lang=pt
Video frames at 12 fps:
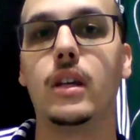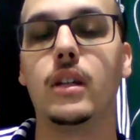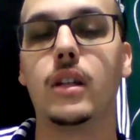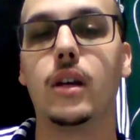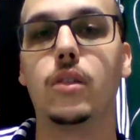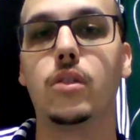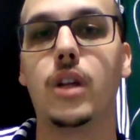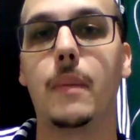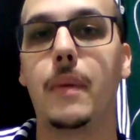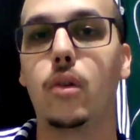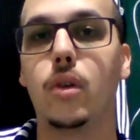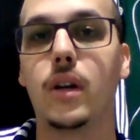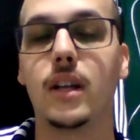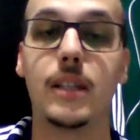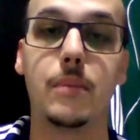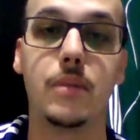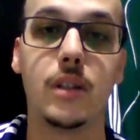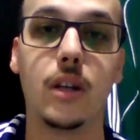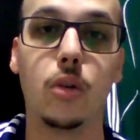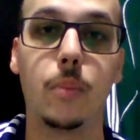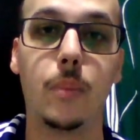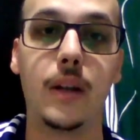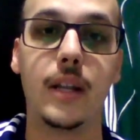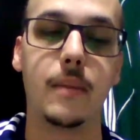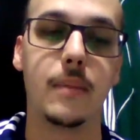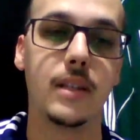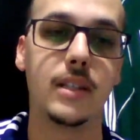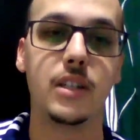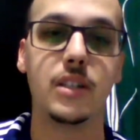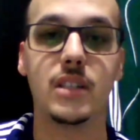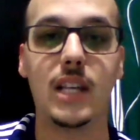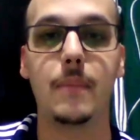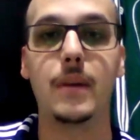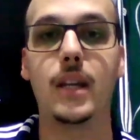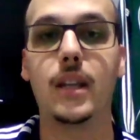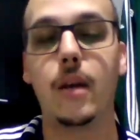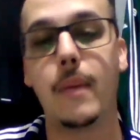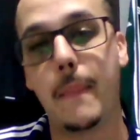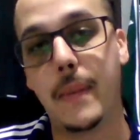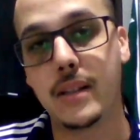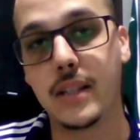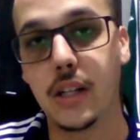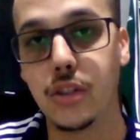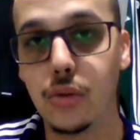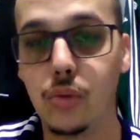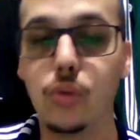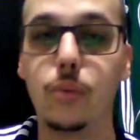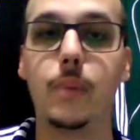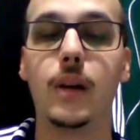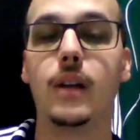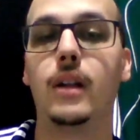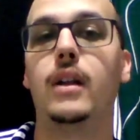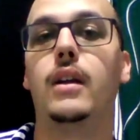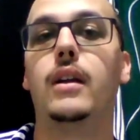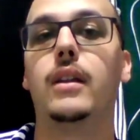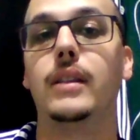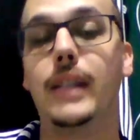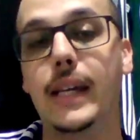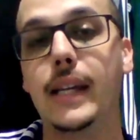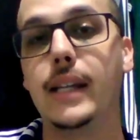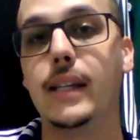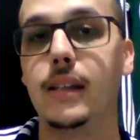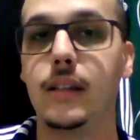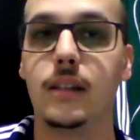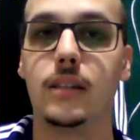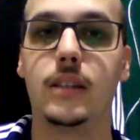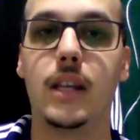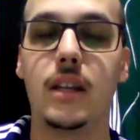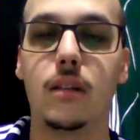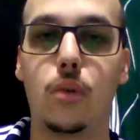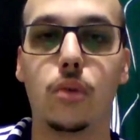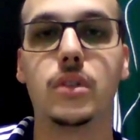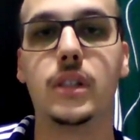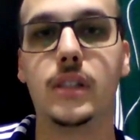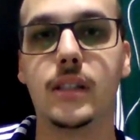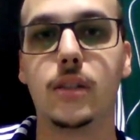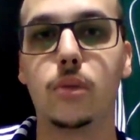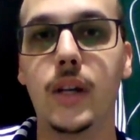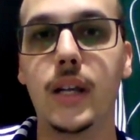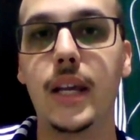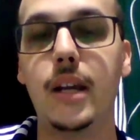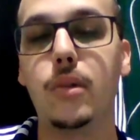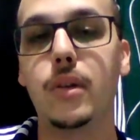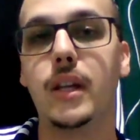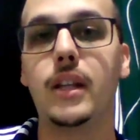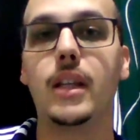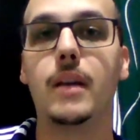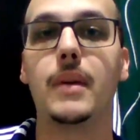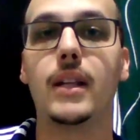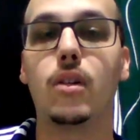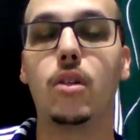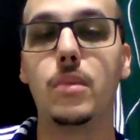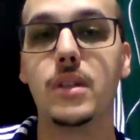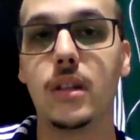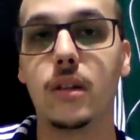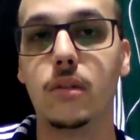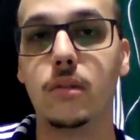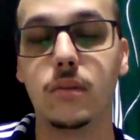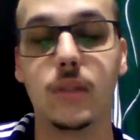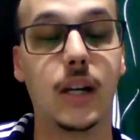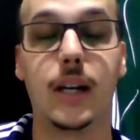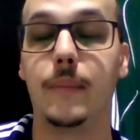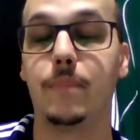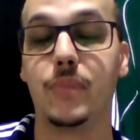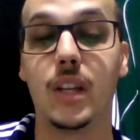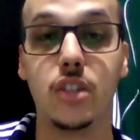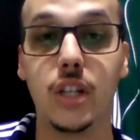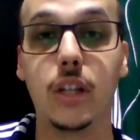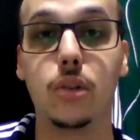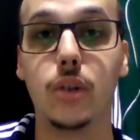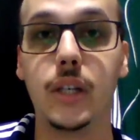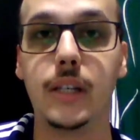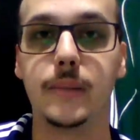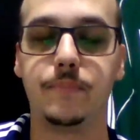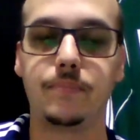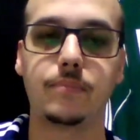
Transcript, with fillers: Então não dá para colocar 100% da culpa nele, mas a gente sabe que tem uma parcela de culpa dele, tem com certeza do elenco e tem também da comissão da, da diretoria.